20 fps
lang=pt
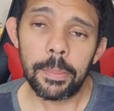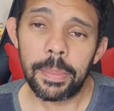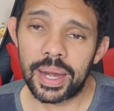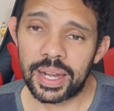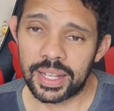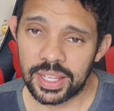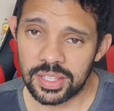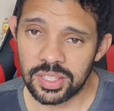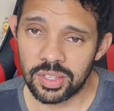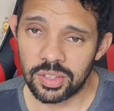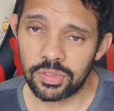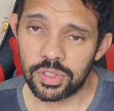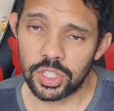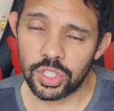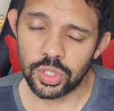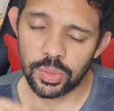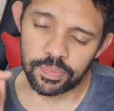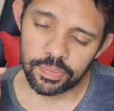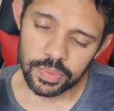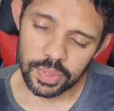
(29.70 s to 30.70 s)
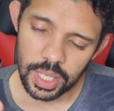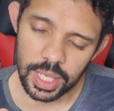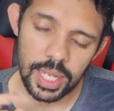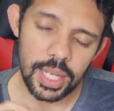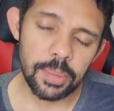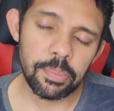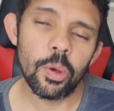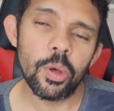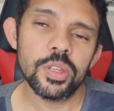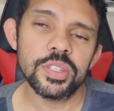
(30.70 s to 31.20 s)
para que esse vídeo
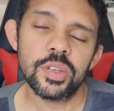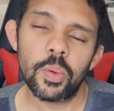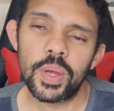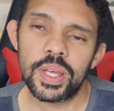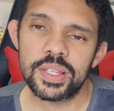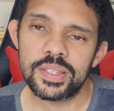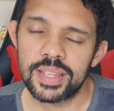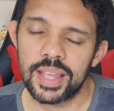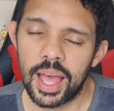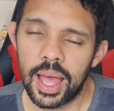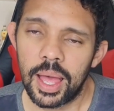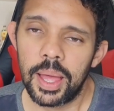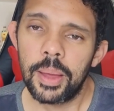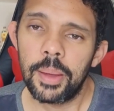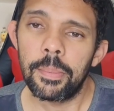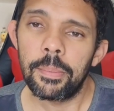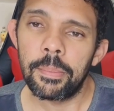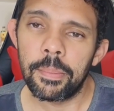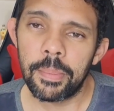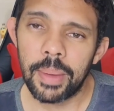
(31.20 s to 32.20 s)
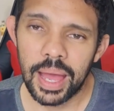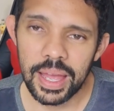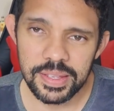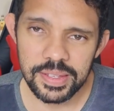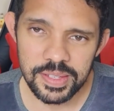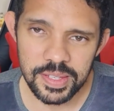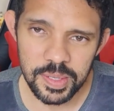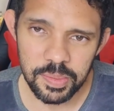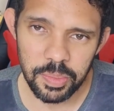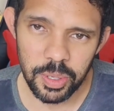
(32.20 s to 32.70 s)
ele possa alcançar
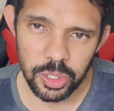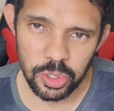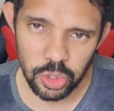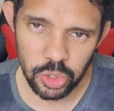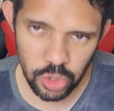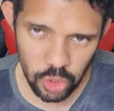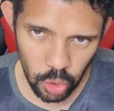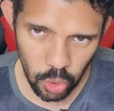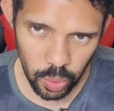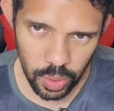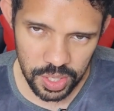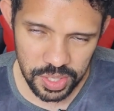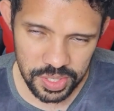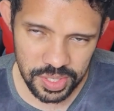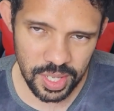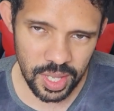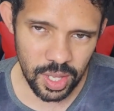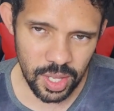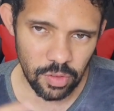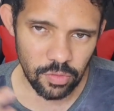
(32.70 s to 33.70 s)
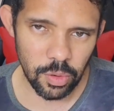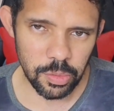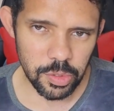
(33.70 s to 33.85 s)
mais pessoas.